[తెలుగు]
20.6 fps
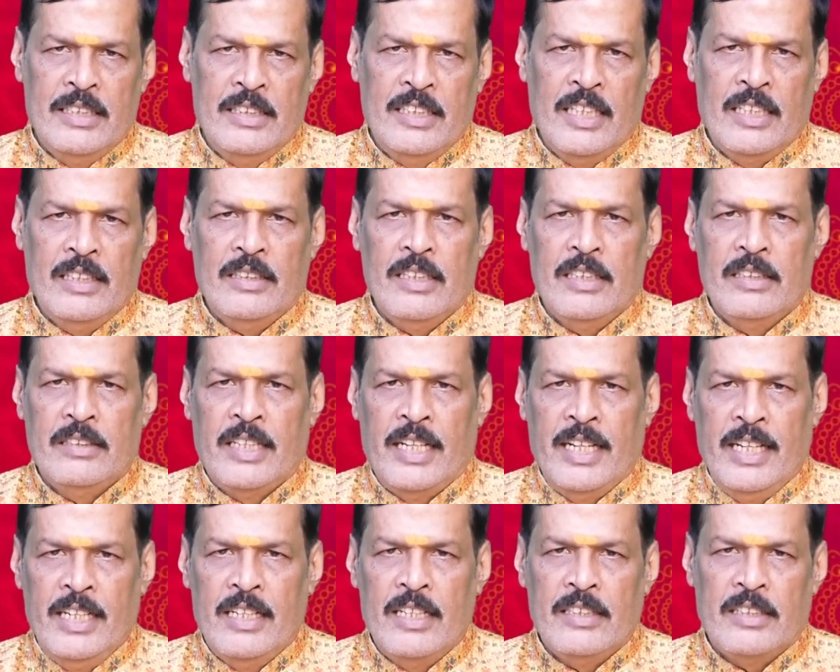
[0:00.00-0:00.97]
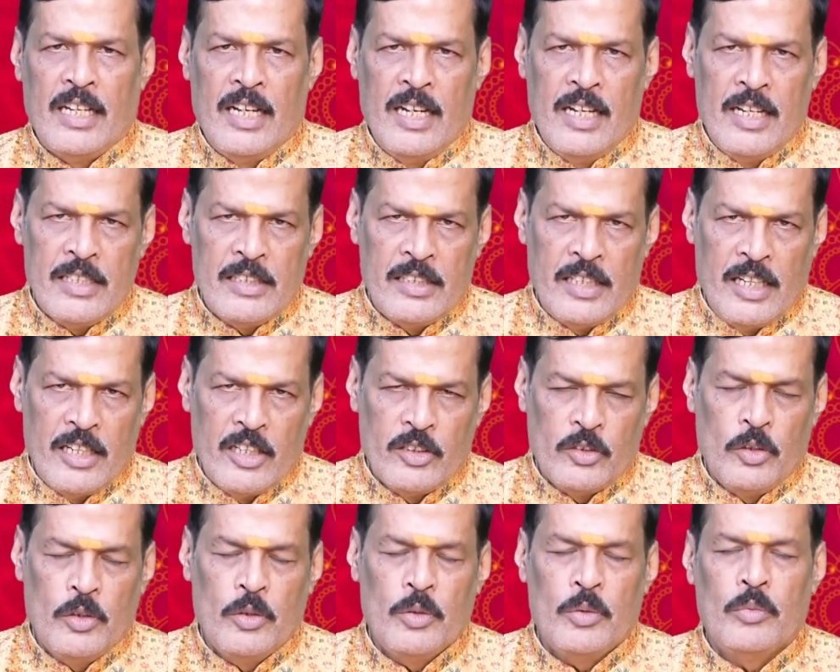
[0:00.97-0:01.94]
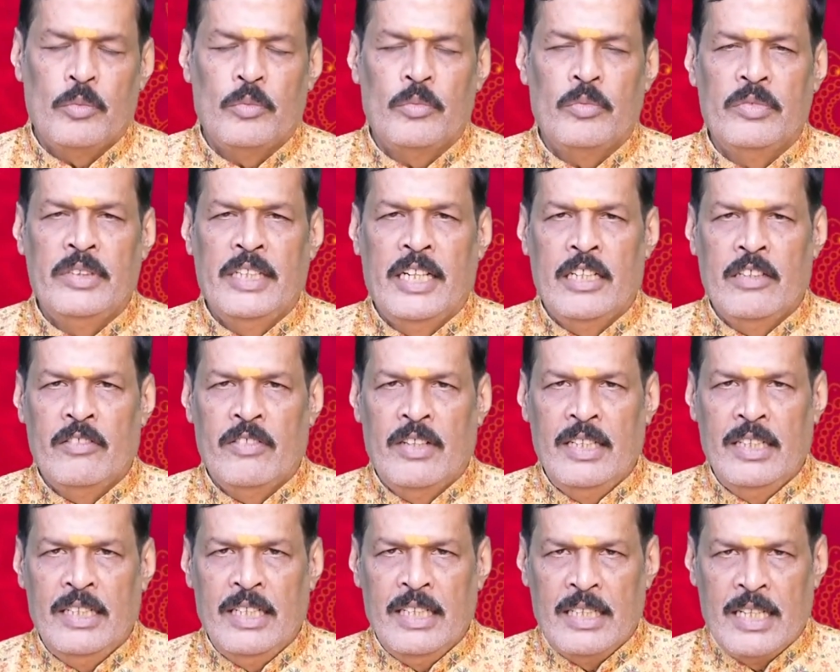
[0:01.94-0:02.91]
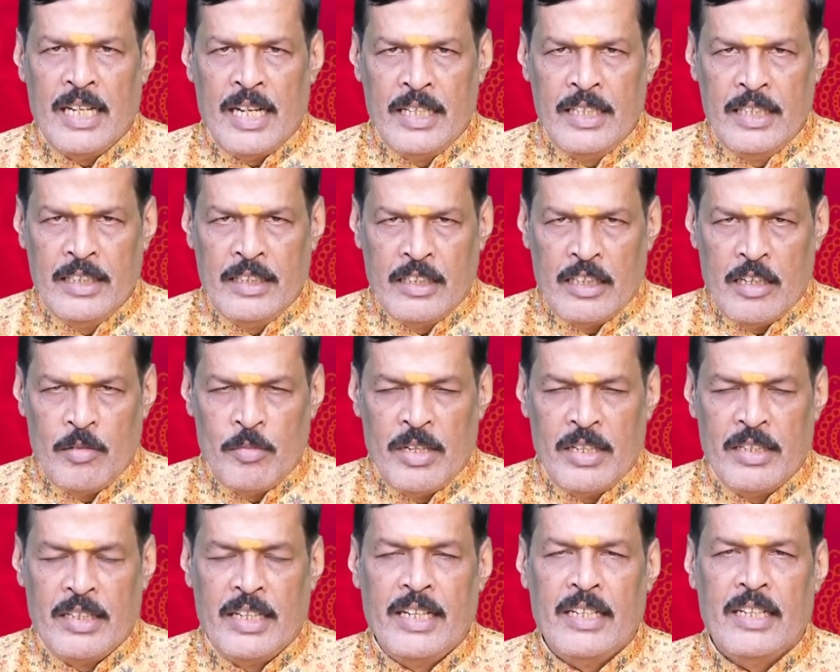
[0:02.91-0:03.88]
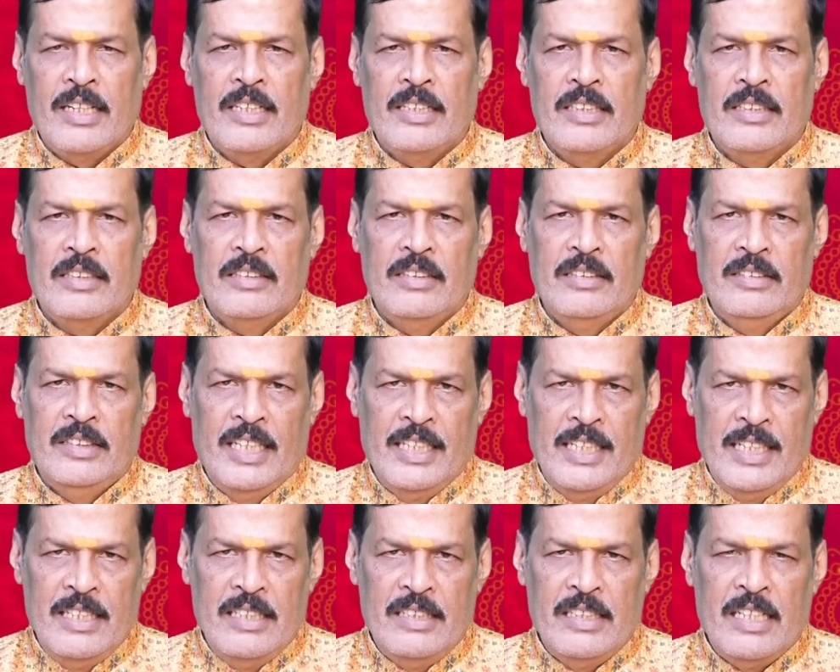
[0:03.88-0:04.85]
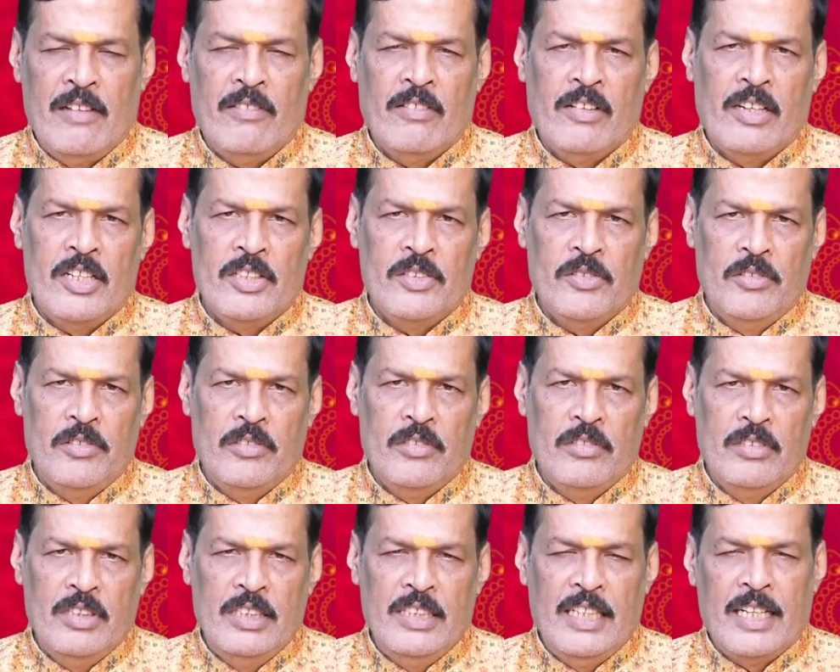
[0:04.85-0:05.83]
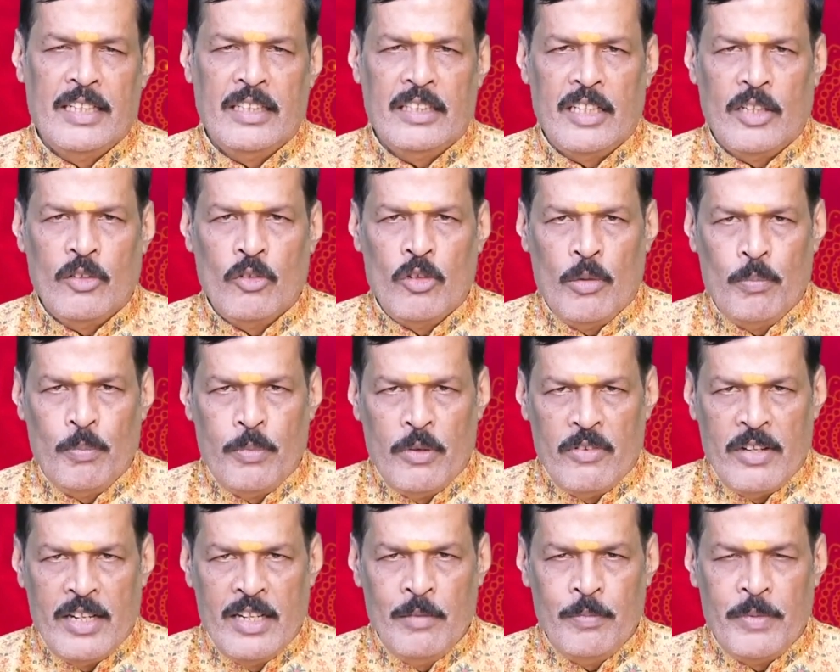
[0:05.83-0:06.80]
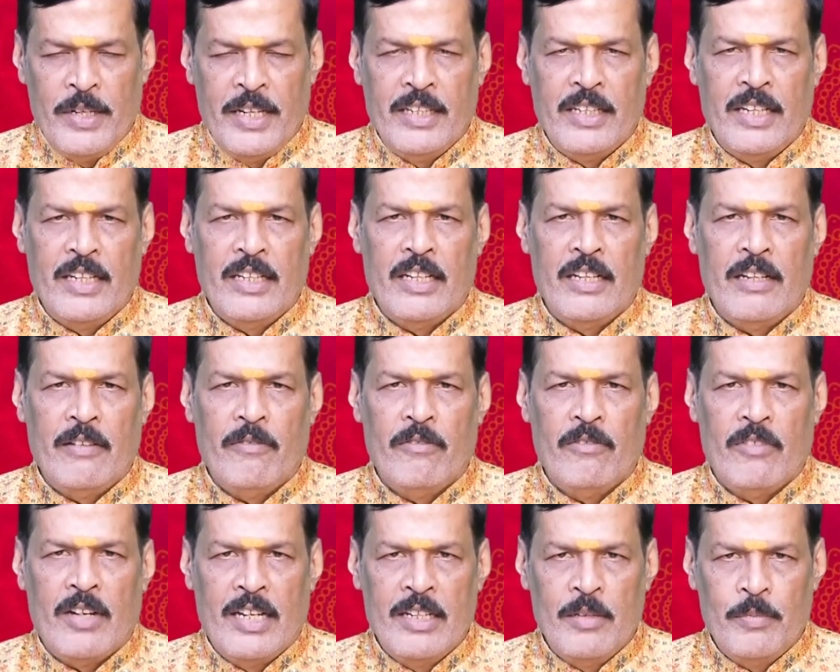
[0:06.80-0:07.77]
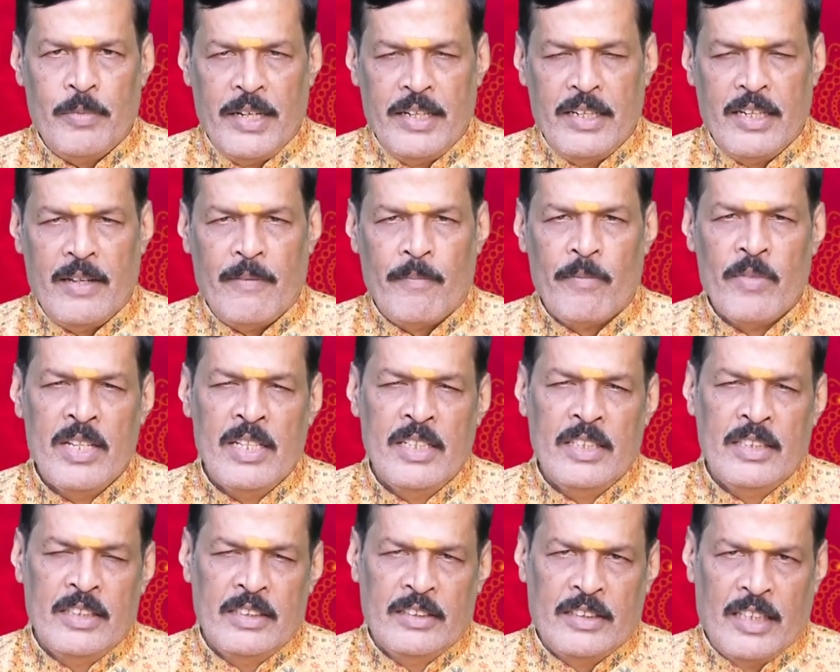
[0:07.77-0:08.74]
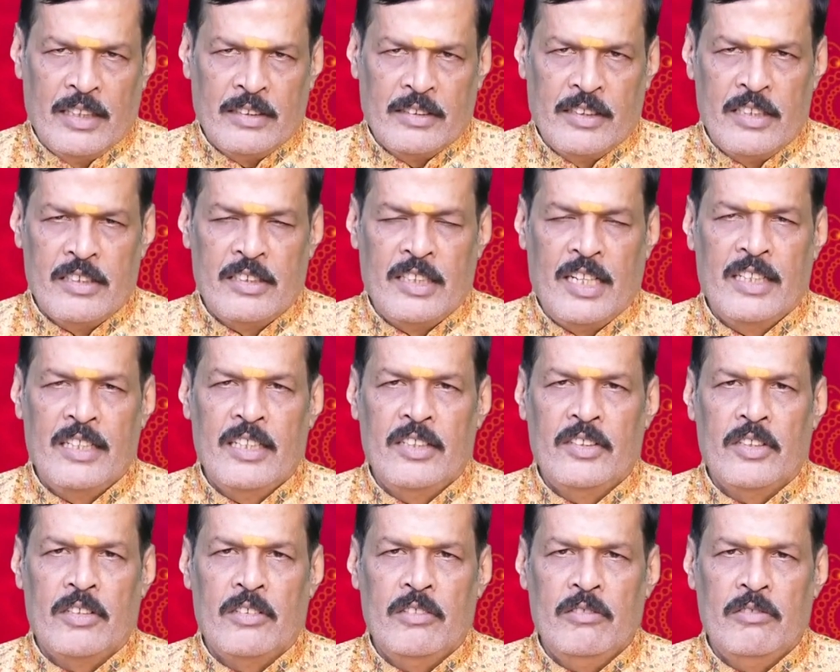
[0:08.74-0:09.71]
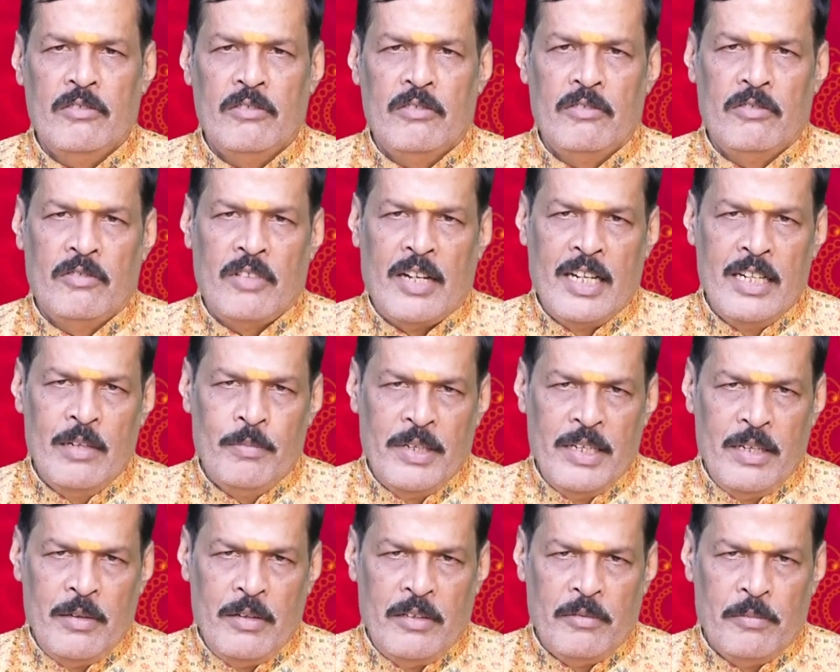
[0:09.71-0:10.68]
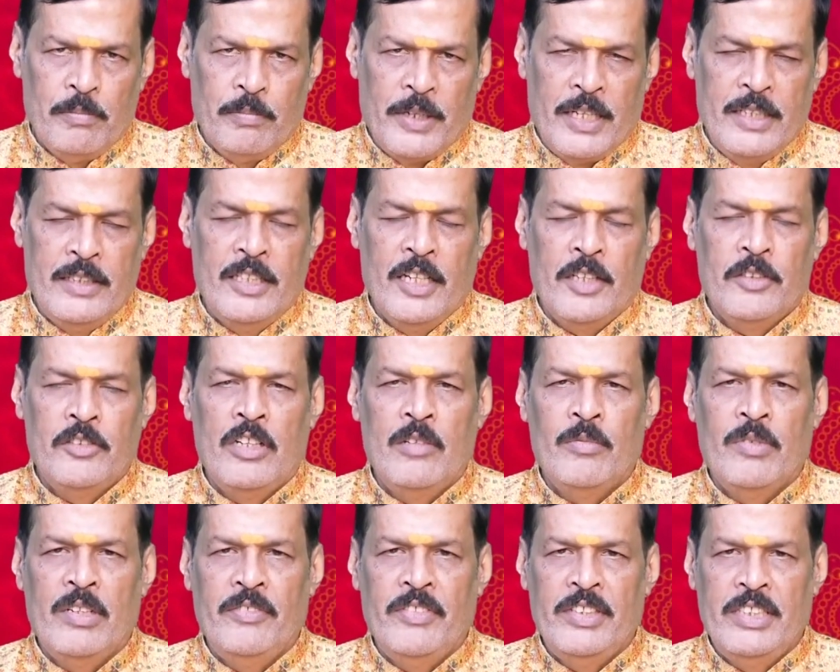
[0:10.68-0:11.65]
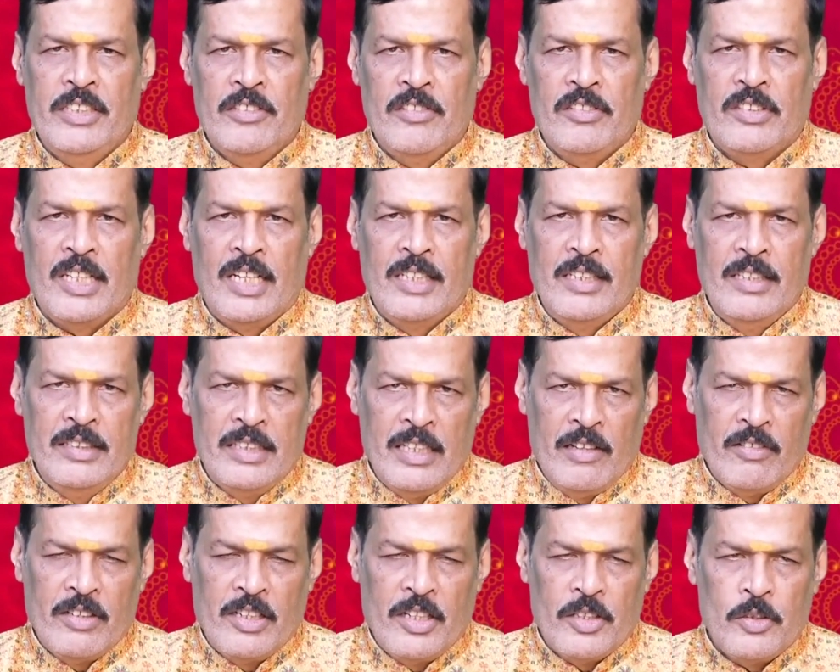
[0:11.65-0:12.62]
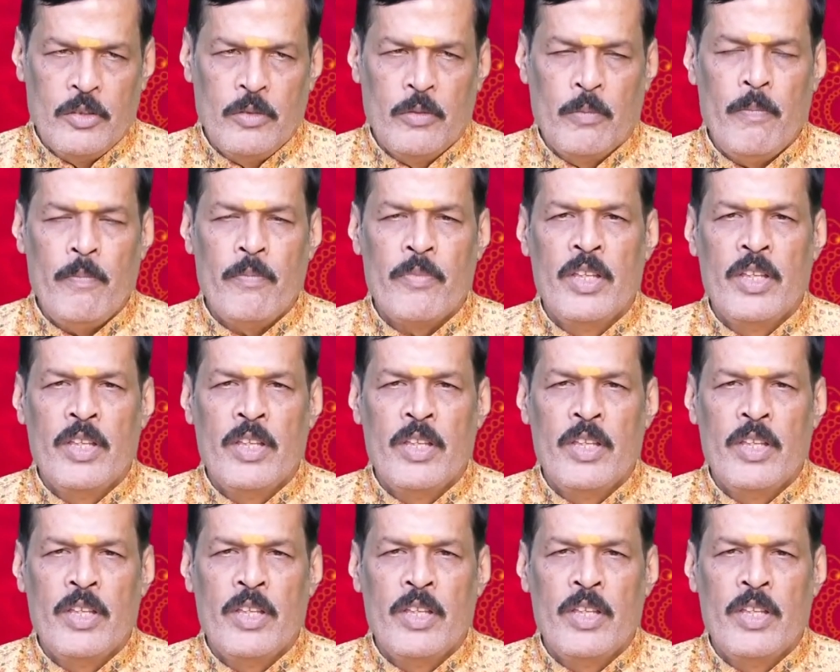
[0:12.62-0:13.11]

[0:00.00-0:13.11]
అత్యంత ధైర్య సాహసాలతో ఎటువంటి కార్యక్రమాన్నైనా జయించే అవకాశం ఉంటుంది ఎంత గొప్పవారిపైనైనా వారిపైన సక్సెస్ సాధించడం వారిపై ప్రత్యర్థులపై విజయం సాధించే అవకాశం